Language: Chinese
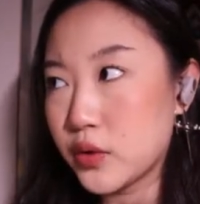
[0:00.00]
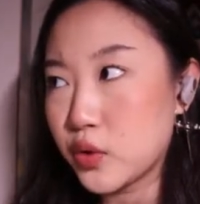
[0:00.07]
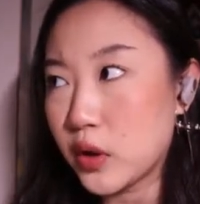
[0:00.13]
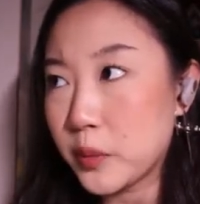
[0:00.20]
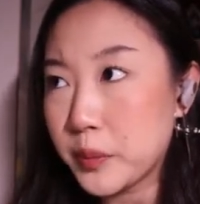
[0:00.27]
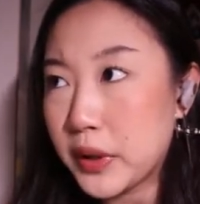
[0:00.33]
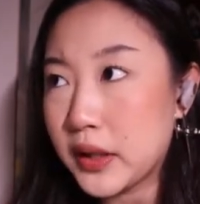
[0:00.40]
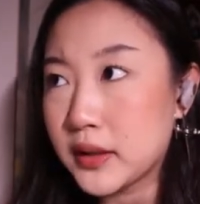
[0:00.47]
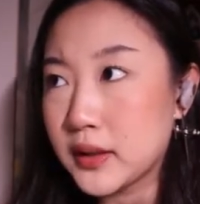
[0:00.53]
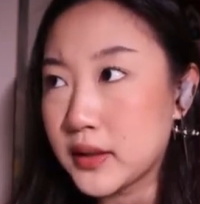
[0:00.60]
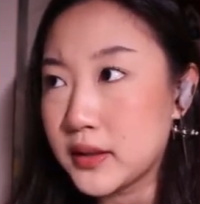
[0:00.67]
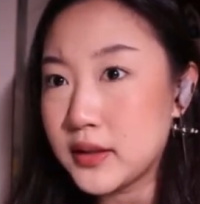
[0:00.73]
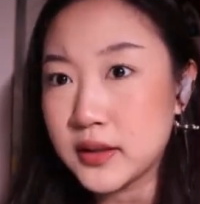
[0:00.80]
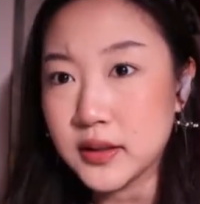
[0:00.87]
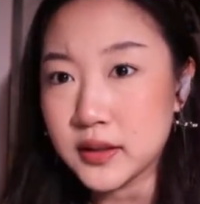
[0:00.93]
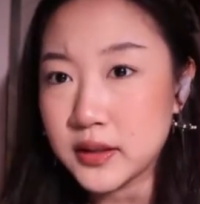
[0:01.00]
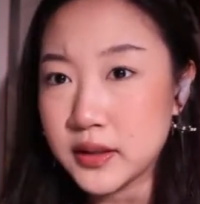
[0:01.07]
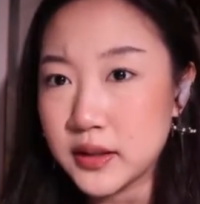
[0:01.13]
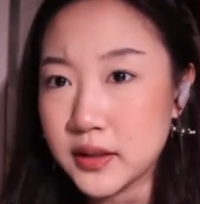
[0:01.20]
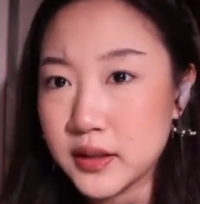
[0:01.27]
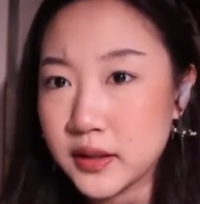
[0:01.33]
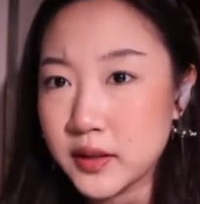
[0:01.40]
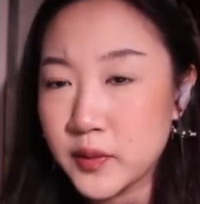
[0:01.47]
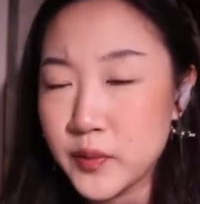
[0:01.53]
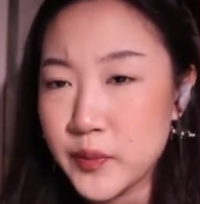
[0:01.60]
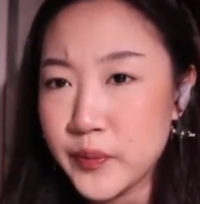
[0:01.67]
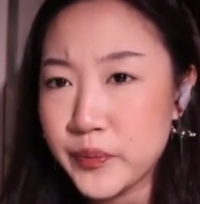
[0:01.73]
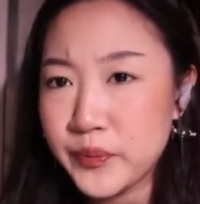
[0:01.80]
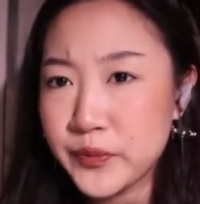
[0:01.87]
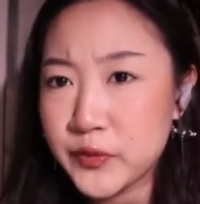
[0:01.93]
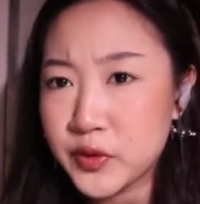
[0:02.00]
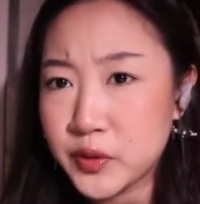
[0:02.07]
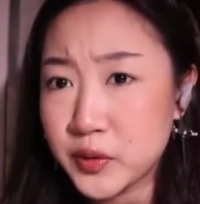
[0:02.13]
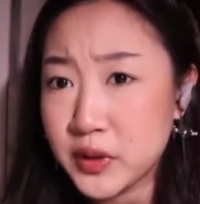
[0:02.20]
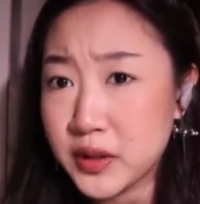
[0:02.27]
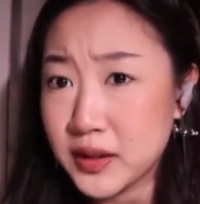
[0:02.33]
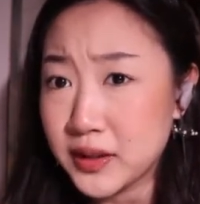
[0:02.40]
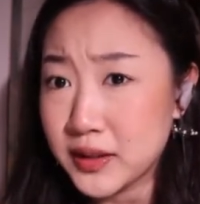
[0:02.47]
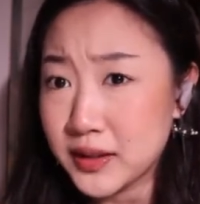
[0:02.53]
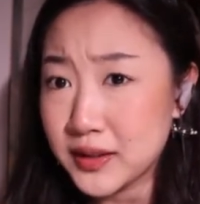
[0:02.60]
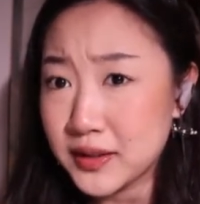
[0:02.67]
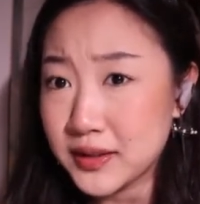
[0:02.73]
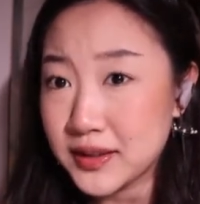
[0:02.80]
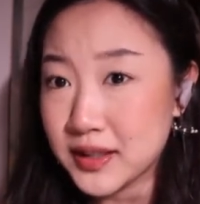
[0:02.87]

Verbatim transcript: 双倍的技能提升。所以，